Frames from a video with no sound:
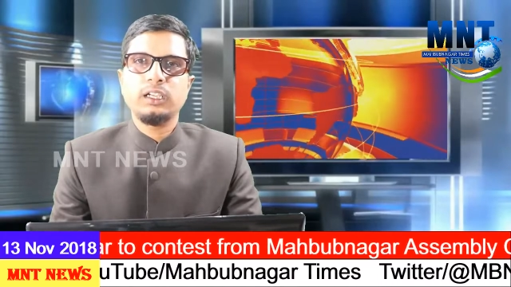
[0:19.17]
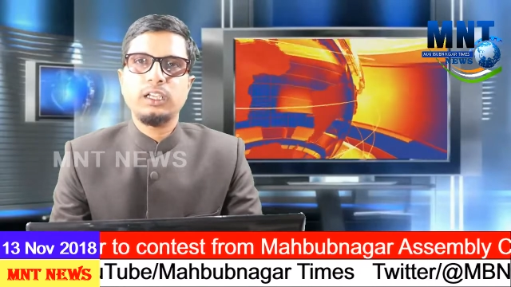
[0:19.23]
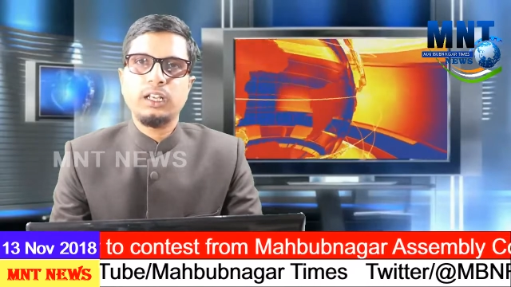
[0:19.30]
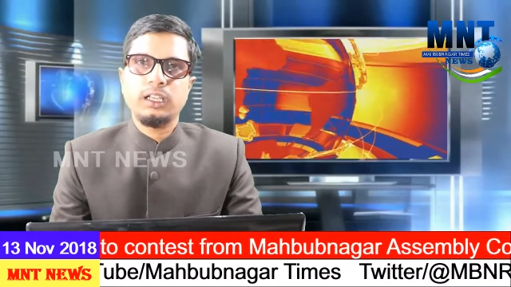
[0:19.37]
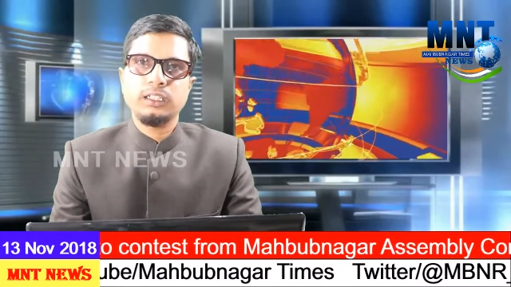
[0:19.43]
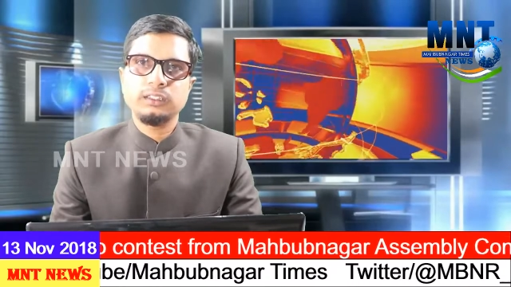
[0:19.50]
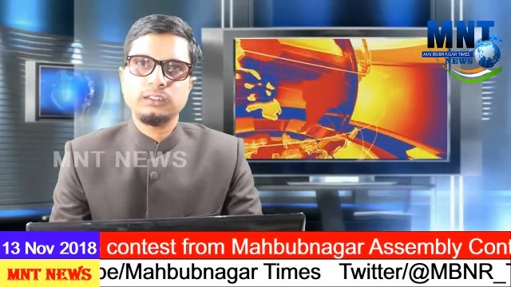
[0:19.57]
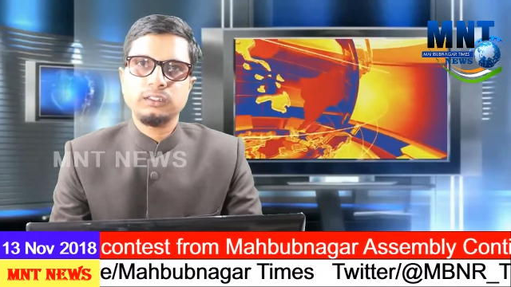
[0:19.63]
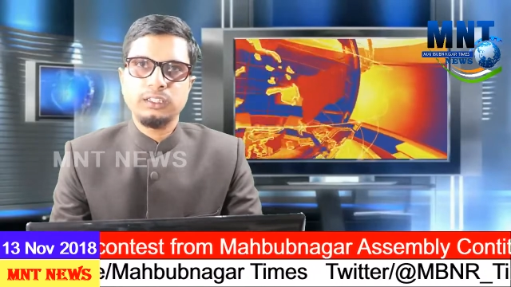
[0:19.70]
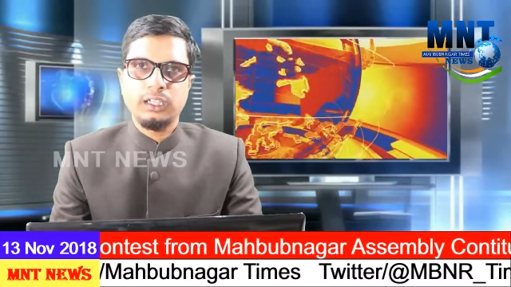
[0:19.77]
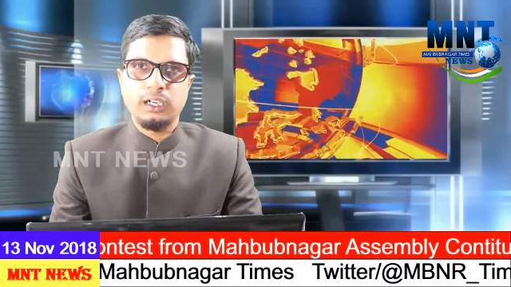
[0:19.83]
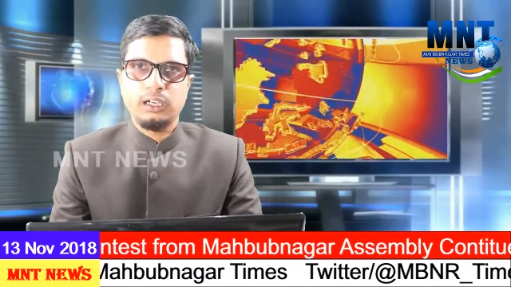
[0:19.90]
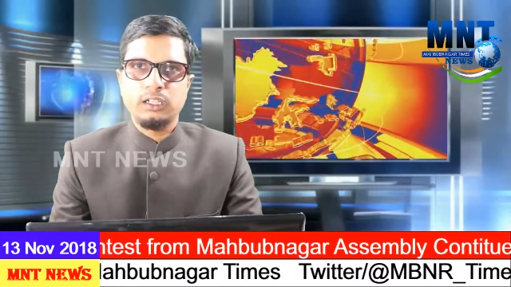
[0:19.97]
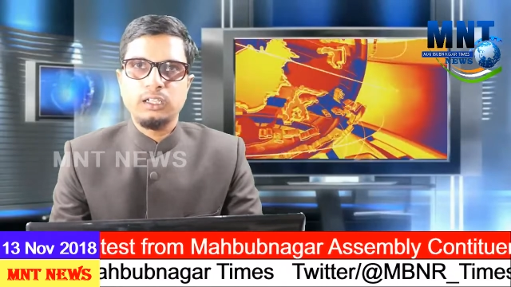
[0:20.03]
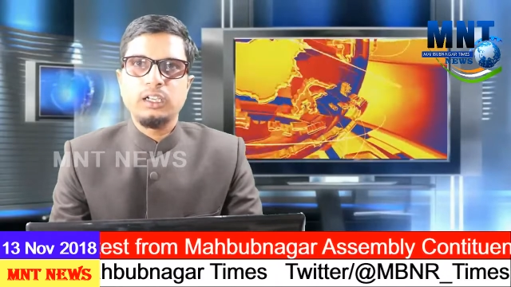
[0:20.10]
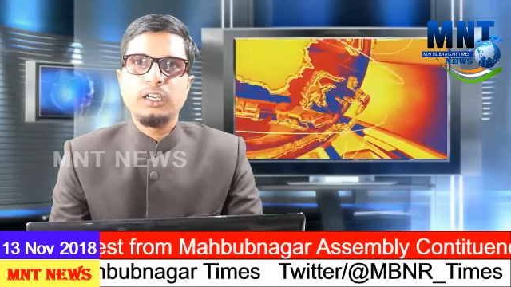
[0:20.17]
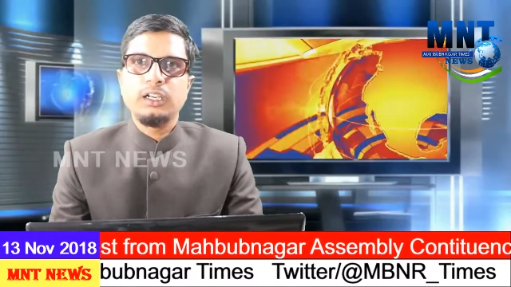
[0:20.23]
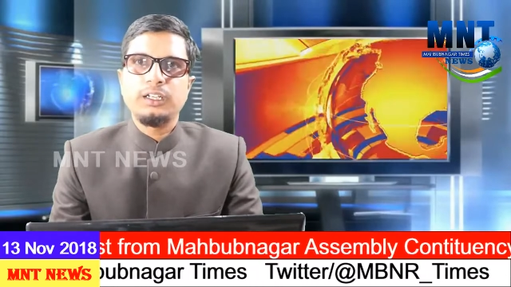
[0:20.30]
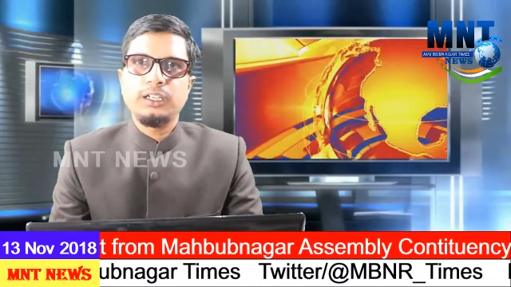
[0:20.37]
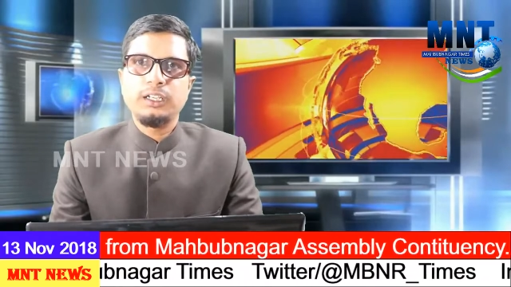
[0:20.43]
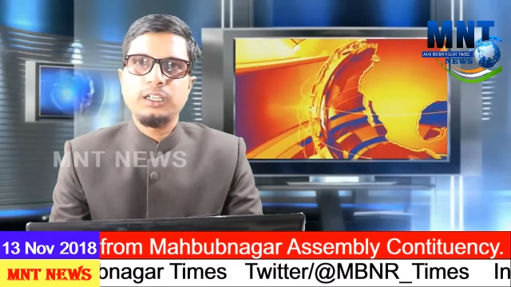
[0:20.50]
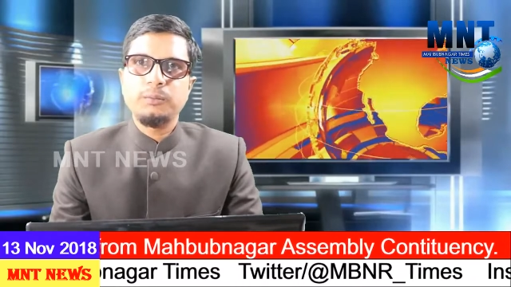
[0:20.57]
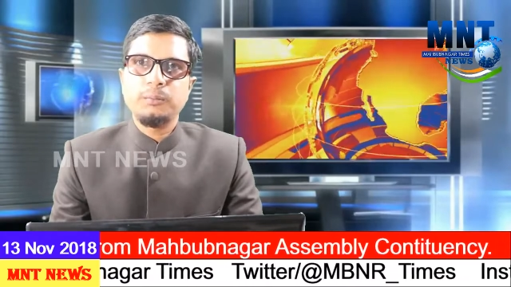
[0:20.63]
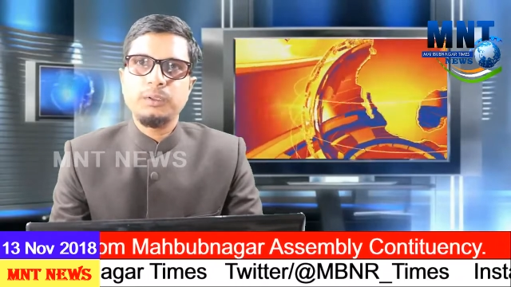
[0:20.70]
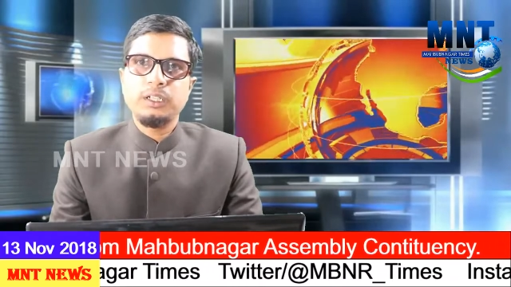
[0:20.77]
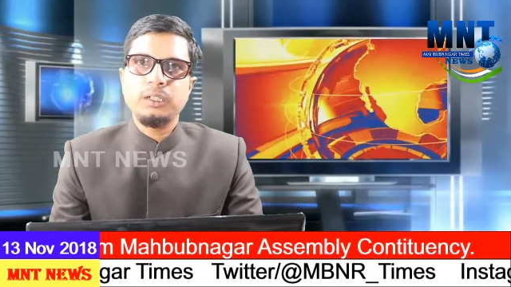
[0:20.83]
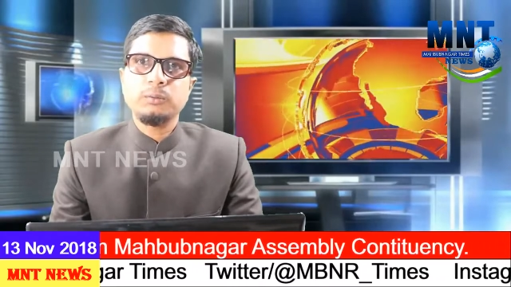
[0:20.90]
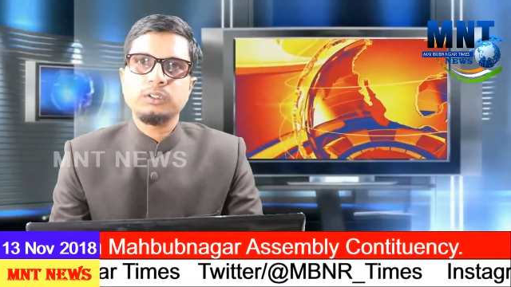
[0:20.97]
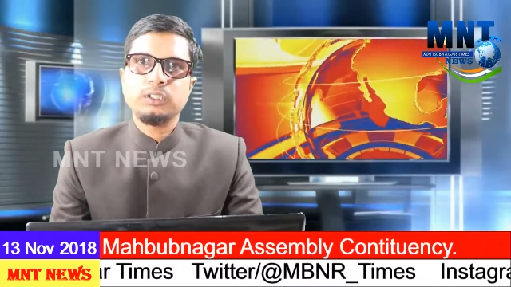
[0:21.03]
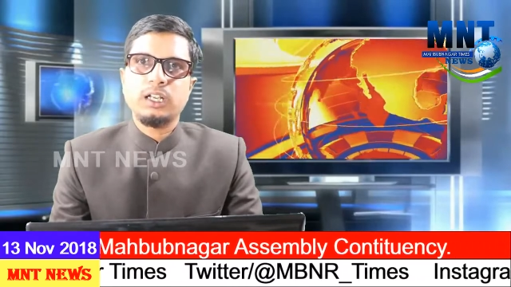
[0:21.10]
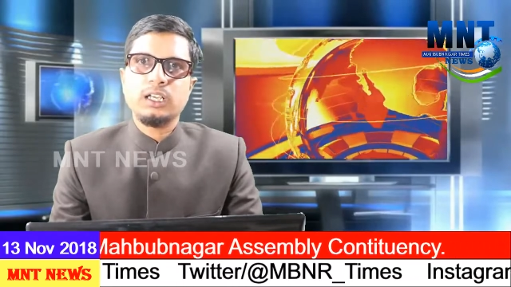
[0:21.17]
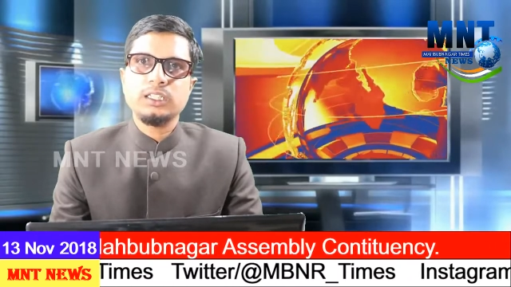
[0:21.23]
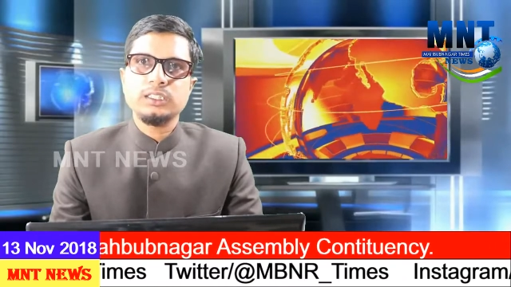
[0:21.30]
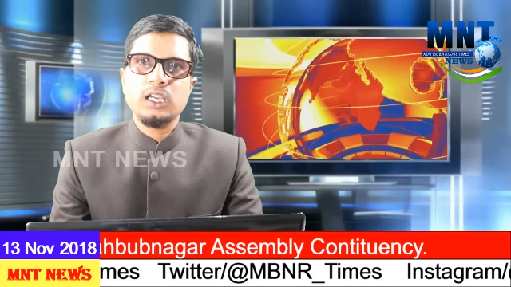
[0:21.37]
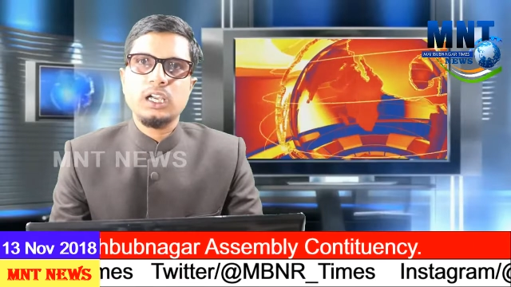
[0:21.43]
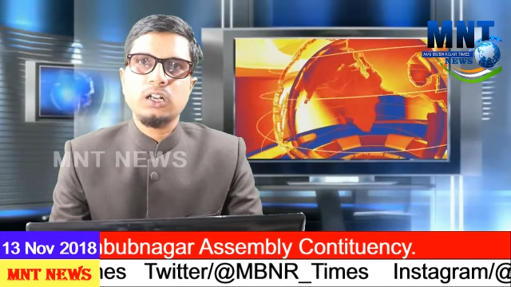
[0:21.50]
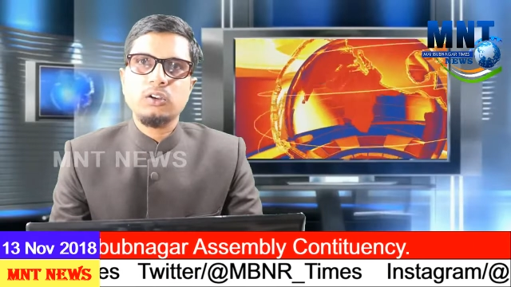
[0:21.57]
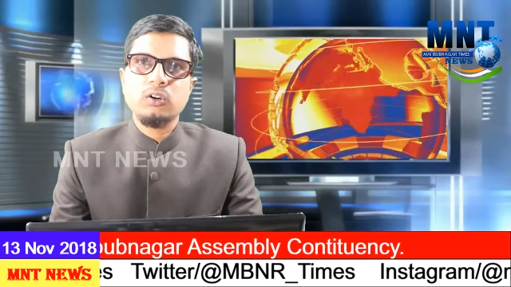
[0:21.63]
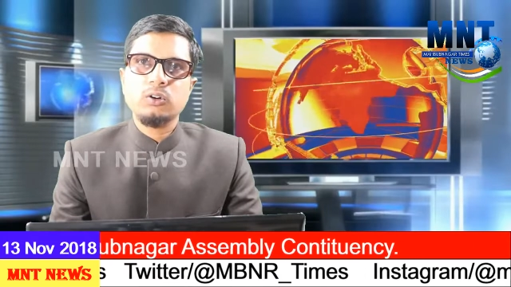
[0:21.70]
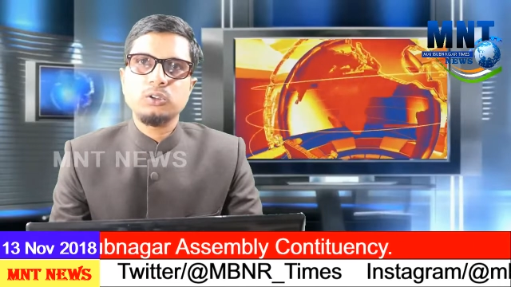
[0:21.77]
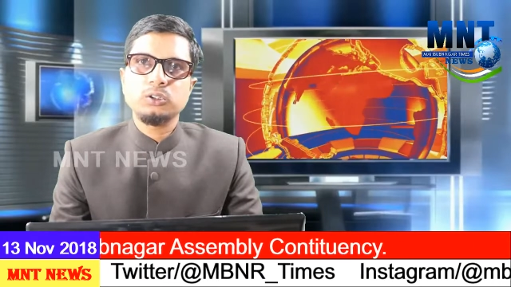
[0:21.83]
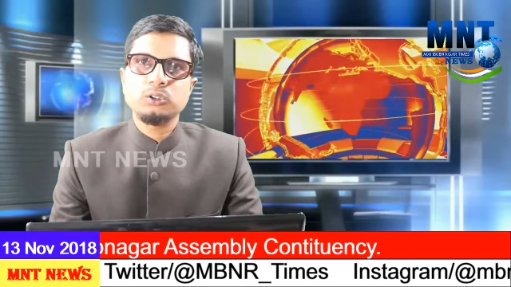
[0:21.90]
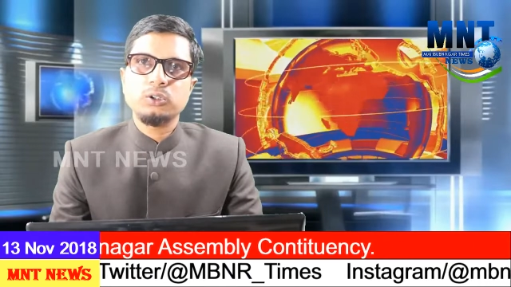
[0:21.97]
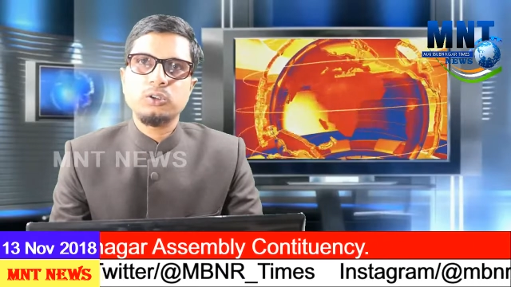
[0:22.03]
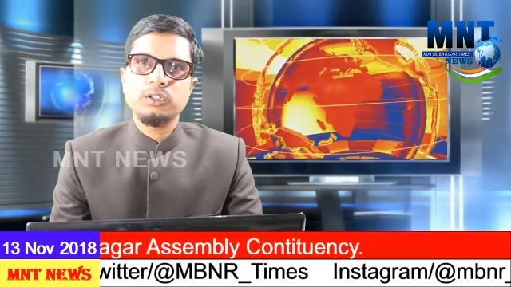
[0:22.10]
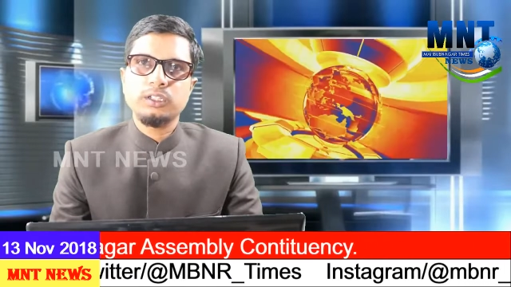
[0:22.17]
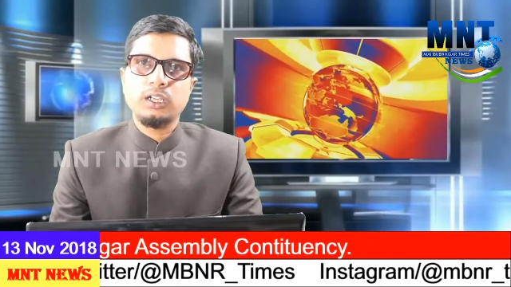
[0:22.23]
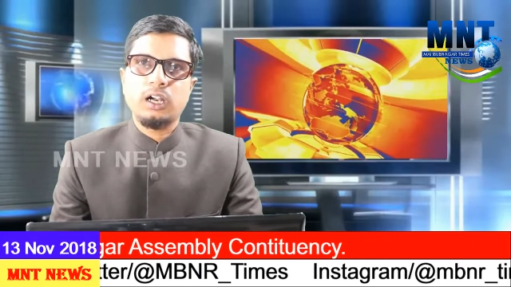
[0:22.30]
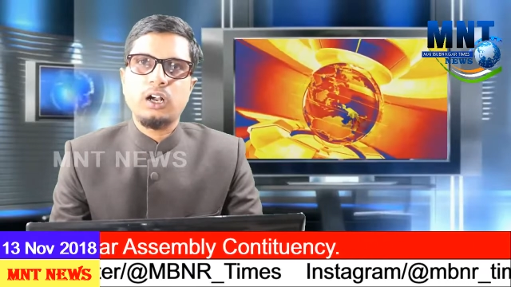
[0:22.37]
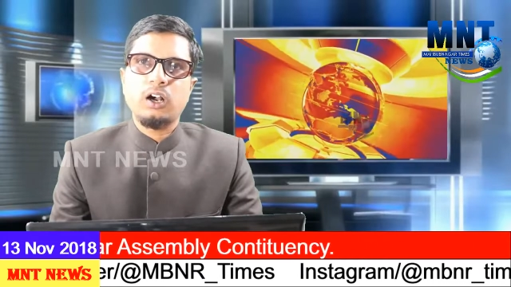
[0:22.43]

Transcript: ऐलान किया टीडीपी ने मुतनाज़ हलकों को छोड़ दिया